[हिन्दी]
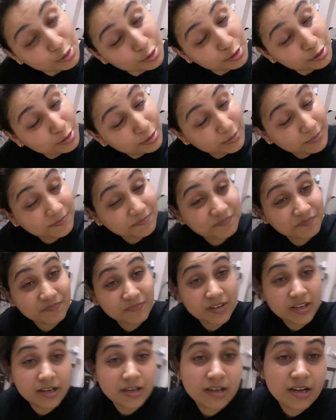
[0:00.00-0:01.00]
तो
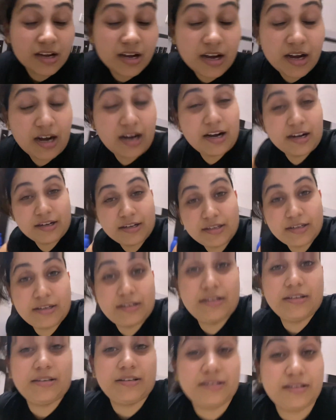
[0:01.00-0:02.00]
अब
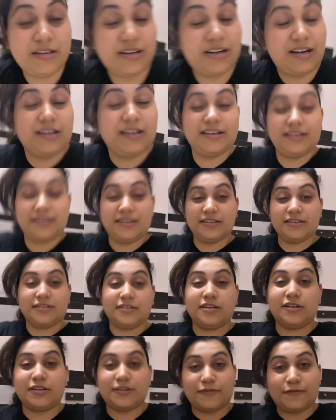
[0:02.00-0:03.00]
आ गए हैं
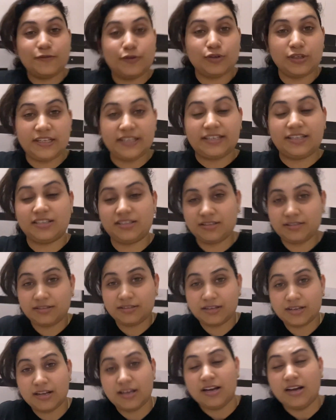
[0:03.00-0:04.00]
आरफ को लेकर
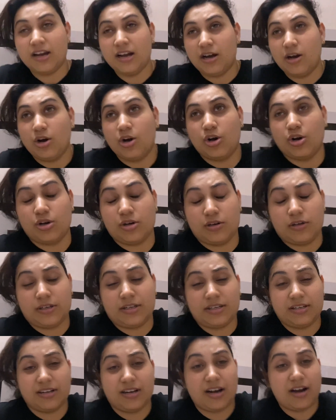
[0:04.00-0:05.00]
और
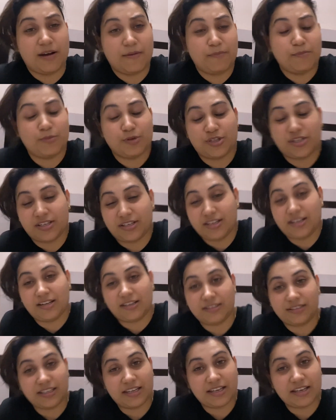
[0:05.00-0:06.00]
अब मुझे नहीं
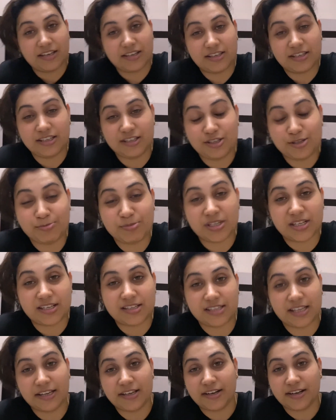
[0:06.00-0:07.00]
लगता है कि जिम जाना
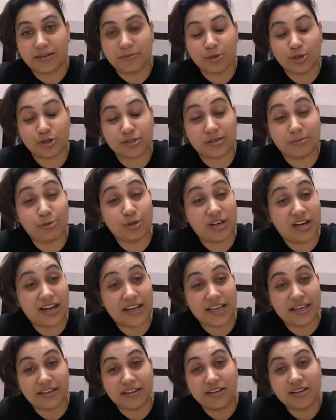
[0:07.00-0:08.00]
सही रहेगा बिकॉज सब लोग आ
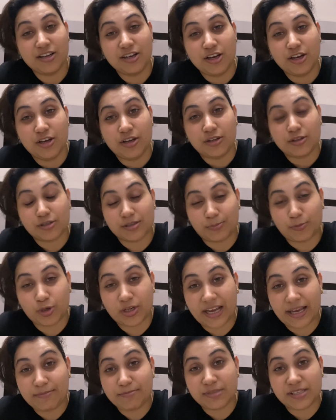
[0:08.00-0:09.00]
गए हैं सबको
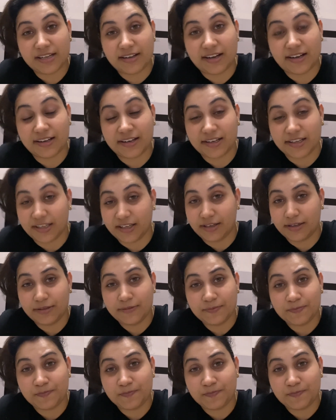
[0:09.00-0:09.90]
टाइम से खाना लगेगा